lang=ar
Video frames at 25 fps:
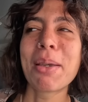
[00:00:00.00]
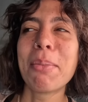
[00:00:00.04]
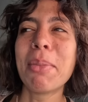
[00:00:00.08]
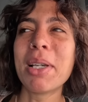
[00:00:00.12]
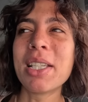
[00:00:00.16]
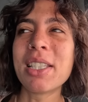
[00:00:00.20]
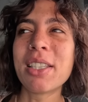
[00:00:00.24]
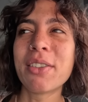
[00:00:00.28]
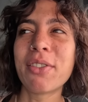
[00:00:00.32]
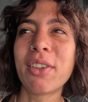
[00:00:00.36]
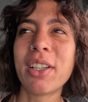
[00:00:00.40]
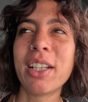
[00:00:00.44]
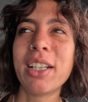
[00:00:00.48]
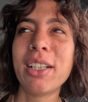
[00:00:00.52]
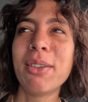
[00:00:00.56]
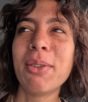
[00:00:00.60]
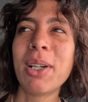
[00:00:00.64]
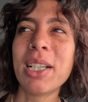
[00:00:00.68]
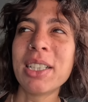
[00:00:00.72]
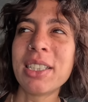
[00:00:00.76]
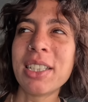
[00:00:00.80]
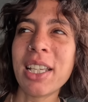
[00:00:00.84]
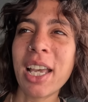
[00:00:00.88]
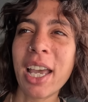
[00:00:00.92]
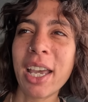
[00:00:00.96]
بس
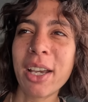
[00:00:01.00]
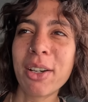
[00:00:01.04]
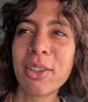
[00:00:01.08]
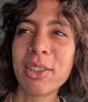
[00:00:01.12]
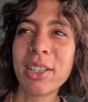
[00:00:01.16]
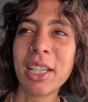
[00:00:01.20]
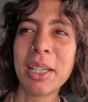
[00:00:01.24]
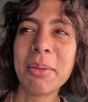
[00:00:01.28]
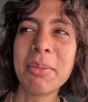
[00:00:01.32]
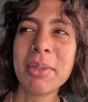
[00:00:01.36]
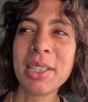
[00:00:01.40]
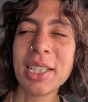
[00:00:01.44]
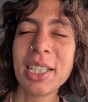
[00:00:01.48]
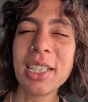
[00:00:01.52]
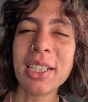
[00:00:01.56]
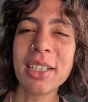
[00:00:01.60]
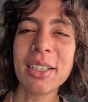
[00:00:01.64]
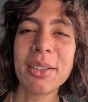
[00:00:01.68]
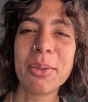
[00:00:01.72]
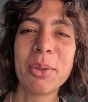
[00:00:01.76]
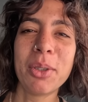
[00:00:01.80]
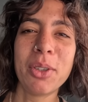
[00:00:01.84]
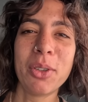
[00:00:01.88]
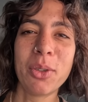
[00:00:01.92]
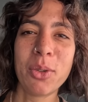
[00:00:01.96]
فدلوقتي هاخد ابني
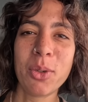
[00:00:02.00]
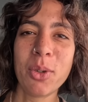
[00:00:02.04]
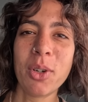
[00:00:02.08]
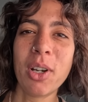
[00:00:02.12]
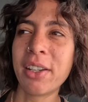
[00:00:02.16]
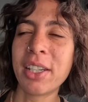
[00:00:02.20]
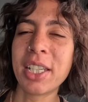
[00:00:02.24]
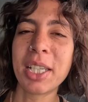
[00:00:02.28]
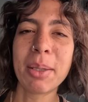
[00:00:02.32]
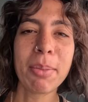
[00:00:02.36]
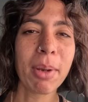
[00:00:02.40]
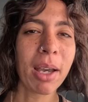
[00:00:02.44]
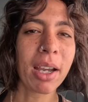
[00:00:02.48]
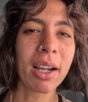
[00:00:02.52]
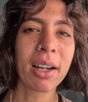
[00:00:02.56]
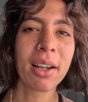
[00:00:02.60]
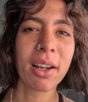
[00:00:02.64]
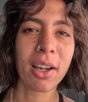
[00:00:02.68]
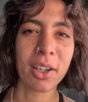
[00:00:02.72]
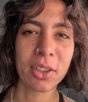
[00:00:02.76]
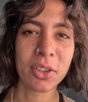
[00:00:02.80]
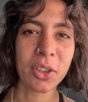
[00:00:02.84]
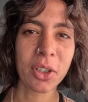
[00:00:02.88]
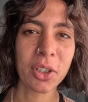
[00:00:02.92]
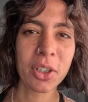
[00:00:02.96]
ونروح نجيب اكل
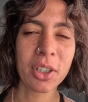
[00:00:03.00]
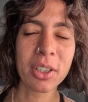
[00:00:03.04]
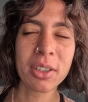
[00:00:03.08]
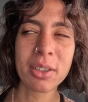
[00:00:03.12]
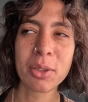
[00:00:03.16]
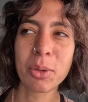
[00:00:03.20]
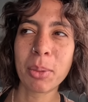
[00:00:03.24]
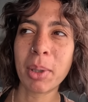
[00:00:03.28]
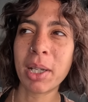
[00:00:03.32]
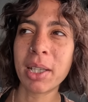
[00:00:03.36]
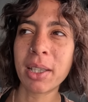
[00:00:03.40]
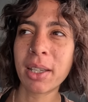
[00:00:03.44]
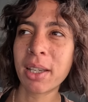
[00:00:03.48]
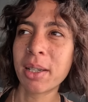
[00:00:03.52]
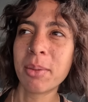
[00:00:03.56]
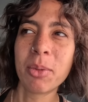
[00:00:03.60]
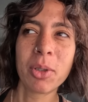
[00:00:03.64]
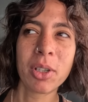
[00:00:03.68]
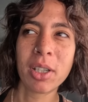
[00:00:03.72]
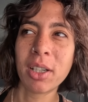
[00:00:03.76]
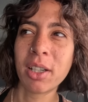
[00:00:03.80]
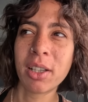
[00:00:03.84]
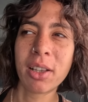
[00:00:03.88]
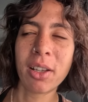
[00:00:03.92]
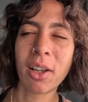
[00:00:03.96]
اعتقد وبعد كده
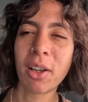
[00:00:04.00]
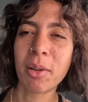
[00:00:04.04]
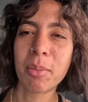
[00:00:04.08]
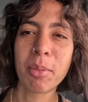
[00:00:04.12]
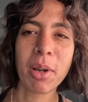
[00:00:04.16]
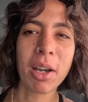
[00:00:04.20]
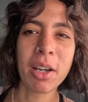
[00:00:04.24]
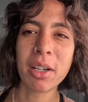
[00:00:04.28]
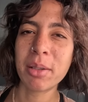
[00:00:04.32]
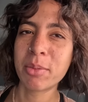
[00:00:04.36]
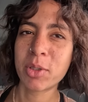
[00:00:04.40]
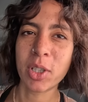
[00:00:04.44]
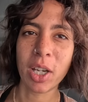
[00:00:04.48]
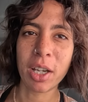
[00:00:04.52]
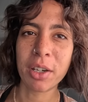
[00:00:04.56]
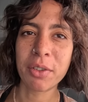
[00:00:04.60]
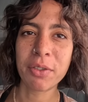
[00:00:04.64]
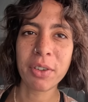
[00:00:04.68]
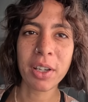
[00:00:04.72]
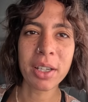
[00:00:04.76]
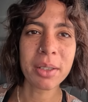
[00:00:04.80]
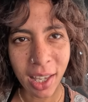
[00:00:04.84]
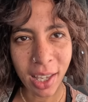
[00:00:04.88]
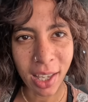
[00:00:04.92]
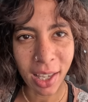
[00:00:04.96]
ممكن نطلع على البحر مش
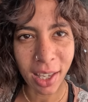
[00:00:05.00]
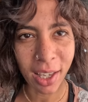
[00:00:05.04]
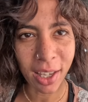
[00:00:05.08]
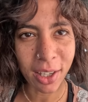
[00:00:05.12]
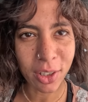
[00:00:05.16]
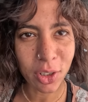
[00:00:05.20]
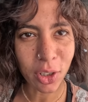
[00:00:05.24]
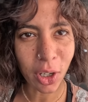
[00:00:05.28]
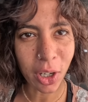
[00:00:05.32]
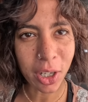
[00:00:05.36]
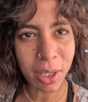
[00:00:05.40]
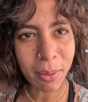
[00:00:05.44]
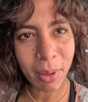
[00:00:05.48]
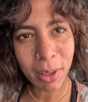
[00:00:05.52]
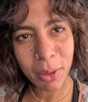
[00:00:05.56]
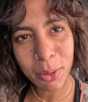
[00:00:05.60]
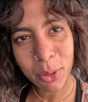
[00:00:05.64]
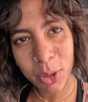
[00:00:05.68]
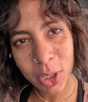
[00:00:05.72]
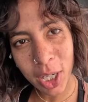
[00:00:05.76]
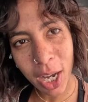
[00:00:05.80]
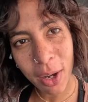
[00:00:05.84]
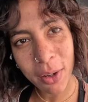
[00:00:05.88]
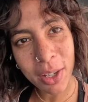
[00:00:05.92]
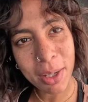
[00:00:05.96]
عارفه آه، شعري
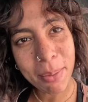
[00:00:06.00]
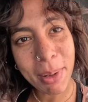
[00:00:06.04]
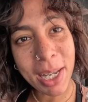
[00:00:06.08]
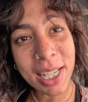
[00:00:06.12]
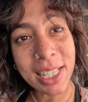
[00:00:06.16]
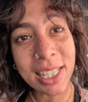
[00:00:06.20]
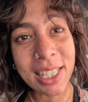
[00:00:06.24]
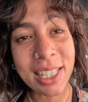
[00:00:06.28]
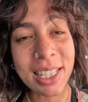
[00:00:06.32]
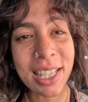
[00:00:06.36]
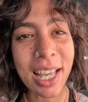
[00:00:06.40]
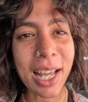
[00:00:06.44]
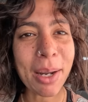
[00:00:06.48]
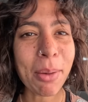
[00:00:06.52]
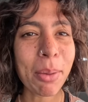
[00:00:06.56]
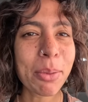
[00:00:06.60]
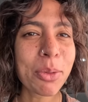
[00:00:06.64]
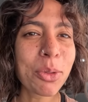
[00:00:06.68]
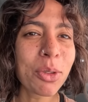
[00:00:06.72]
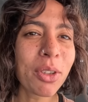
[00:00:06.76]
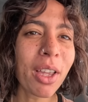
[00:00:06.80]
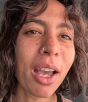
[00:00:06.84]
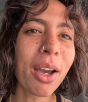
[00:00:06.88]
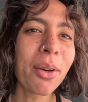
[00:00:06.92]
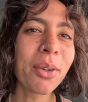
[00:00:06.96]
منكوش قوي بس انا
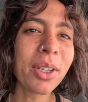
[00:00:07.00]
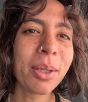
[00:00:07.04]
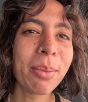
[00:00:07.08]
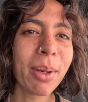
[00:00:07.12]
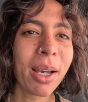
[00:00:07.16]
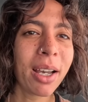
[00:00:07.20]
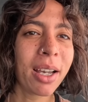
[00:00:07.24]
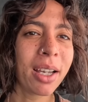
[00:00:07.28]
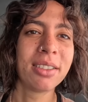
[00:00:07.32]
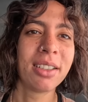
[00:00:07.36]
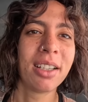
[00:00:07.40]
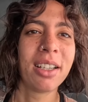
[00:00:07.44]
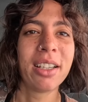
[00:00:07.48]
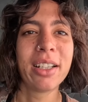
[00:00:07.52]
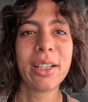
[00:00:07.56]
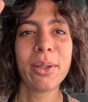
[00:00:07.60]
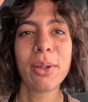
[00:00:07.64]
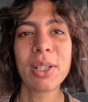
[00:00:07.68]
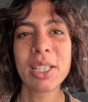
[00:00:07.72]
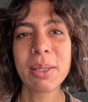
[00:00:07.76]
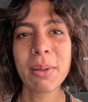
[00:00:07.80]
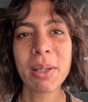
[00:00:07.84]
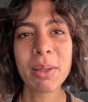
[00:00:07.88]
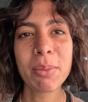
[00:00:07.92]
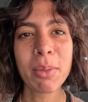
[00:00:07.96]
مبسوطه قوي بقى انا
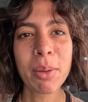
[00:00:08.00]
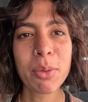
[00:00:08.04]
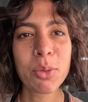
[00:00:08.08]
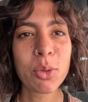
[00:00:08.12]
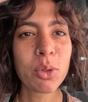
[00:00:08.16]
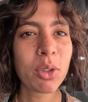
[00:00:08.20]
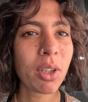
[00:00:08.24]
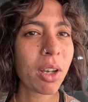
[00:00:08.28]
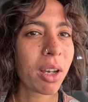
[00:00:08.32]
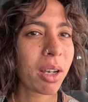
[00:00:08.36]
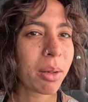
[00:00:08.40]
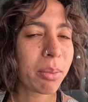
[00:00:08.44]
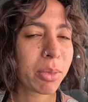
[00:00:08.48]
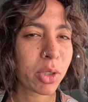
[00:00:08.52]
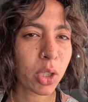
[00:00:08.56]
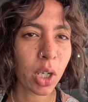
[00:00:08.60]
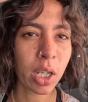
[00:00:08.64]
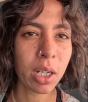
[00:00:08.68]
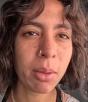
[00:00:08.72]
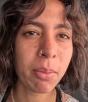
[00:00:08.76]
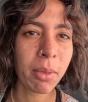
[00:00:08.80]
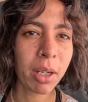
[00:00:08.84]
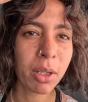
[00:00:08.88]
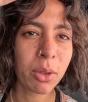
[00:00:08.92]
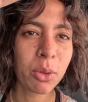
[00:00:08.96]
دلوقتي بقيت مبسوطه
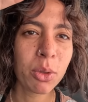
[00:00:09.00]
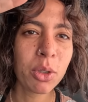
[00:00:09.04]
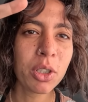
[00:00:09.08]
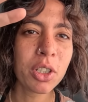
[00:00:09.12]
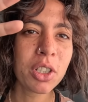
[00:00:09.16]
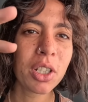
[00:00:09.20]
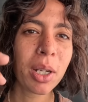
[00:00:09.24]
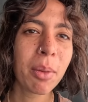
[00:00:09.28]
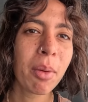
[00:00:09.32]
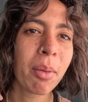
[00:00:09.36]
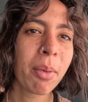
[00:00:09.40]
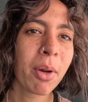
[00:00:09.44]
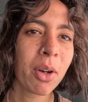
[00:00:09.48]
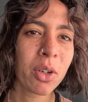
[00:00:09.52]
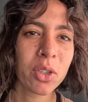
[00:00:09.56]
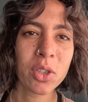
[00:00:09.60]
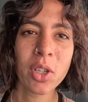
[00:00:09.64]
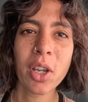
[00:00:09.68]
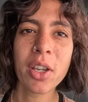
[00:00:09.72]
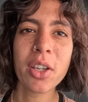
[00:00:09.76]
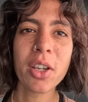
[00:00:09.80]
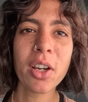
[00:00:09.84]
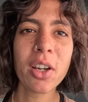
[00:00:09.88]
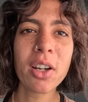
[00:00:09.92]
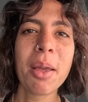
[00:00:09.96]
بشعري منكوش لما بقى
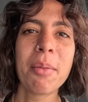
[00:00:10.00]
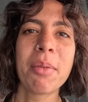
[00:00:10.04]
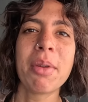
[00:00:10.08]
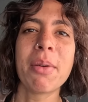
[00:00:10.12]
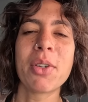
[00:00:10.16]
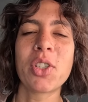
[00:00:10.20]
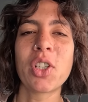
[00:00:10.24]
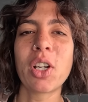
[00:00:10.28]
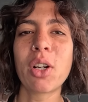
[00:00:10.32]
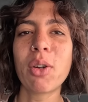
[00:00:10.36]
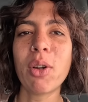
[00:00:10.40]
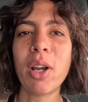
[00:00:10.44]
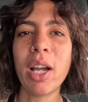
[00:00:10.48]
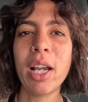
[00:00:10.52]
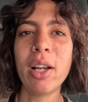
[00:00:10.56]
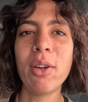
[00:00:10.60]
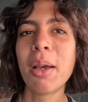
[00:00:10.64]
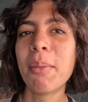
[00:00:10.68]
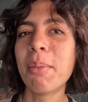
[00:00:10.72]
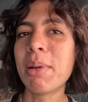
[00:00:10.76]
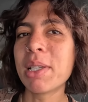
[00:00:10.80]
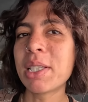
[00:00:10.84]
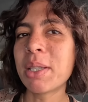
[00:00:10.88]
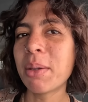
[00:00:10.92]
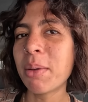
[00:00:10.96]
قصير بيبقى شكله حلو
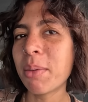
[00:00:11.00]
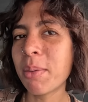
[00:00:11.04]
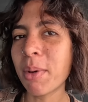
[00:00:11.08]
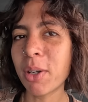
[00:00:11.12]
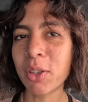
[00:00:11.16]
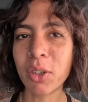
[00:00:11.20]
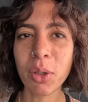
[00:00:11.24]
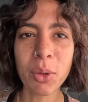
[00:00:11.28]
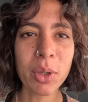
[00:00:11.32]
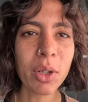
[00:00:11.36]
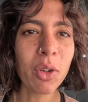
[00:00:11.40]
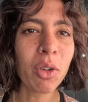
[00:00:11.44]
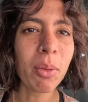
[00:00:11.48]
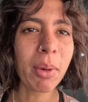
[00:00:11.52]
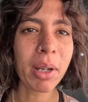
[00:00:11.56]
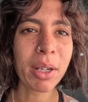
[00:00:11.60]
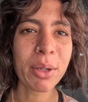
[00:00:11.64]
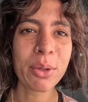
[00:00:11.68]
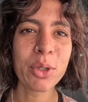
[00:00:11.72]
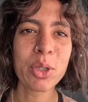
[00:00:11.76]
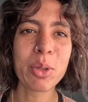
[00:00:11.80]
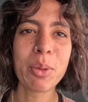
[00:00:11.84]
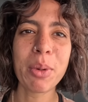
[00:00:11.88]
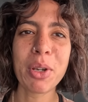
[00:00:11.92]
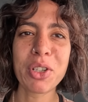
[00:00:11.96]
بس لما بيبقى طويل
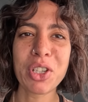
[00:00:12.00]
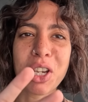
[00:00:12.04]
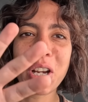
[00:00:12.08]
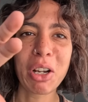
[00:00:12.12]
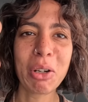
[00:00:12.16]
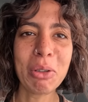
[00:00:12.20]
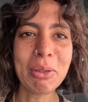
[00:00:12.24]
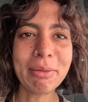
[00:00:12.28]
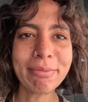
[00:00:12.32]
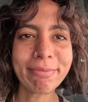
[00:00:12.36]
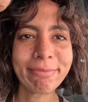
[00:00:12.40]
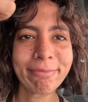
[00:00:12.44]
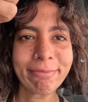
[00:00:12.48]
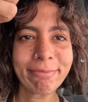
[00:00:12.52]
ومنكوش بيبقى شكله